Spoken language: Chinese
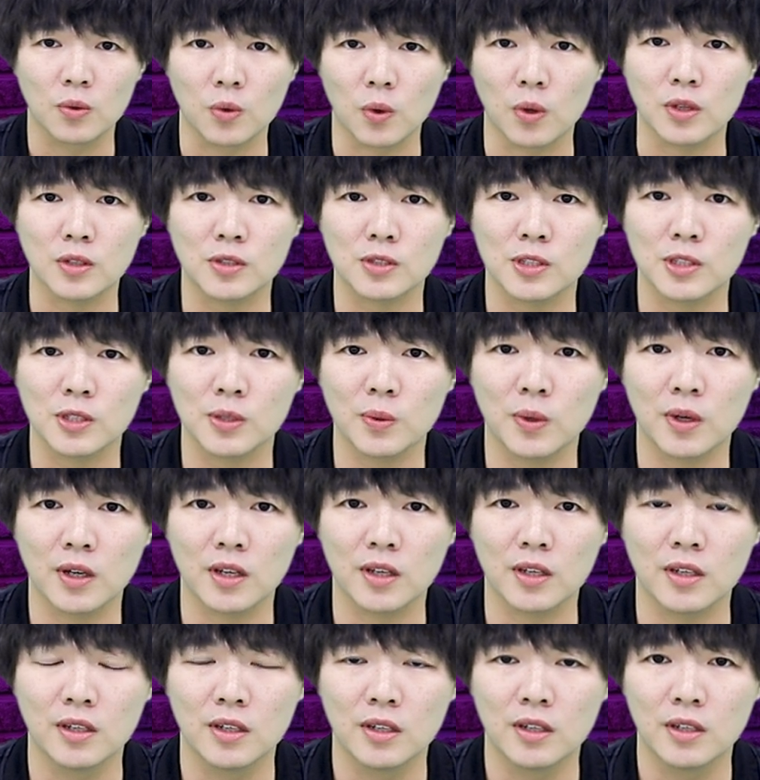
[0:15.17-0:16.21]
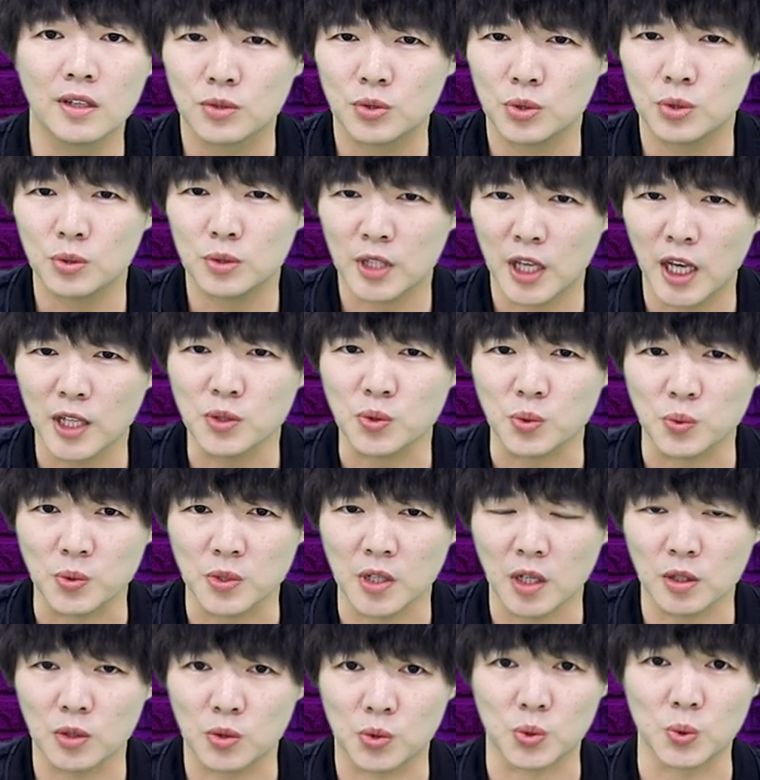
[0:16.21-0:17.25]
原因是因为去天主
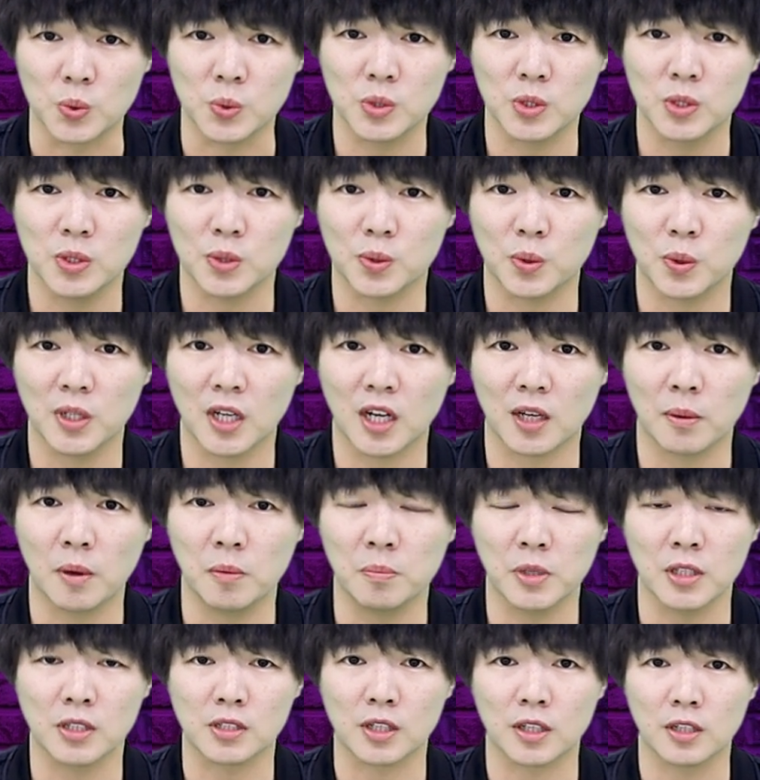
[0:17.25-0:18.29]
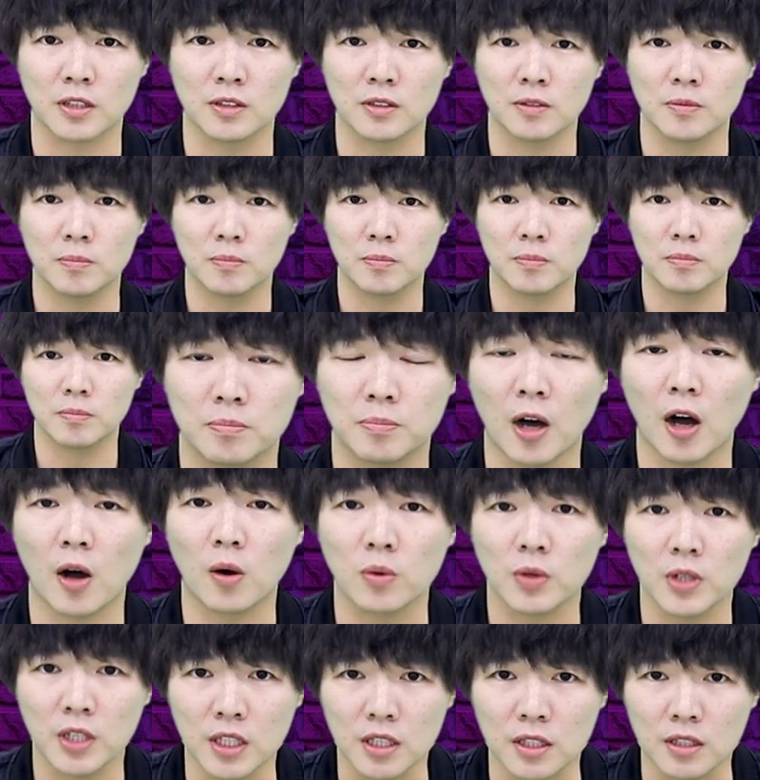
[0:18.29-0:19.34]
教的主日会让他们变成
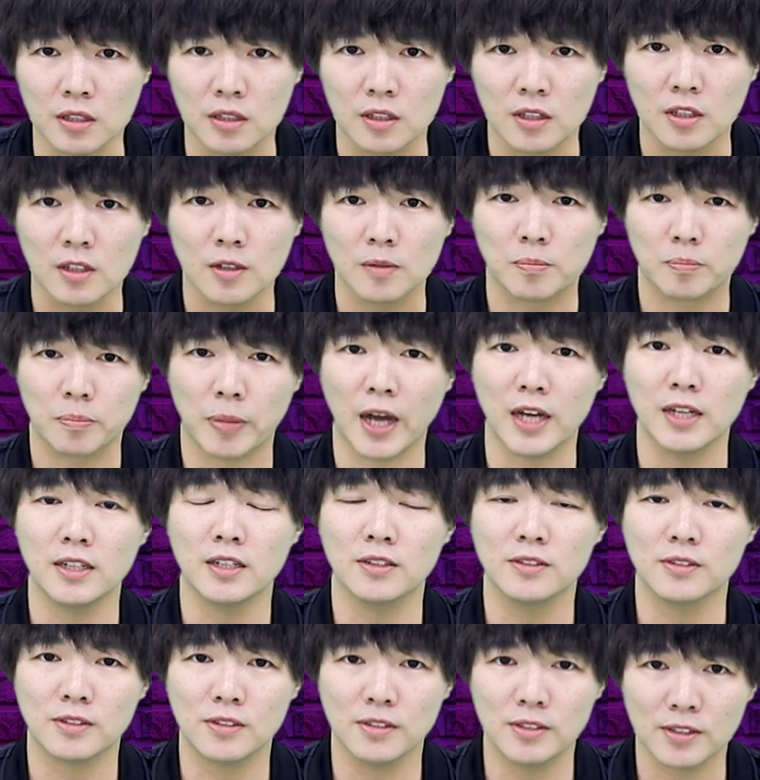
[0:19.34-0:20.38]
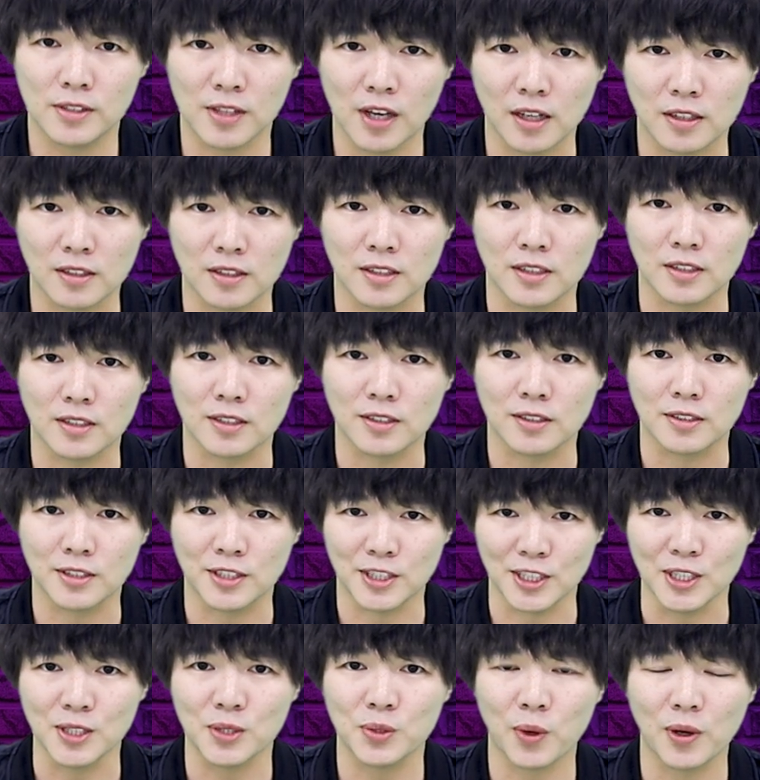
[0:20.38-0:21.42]
暴力、白人至上的
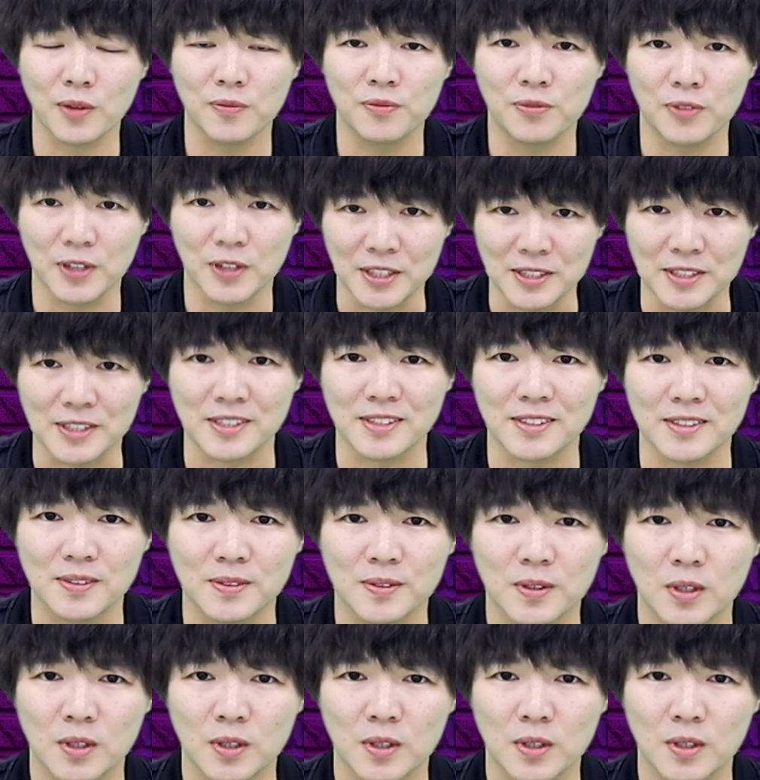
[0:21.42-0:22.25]
极端分子。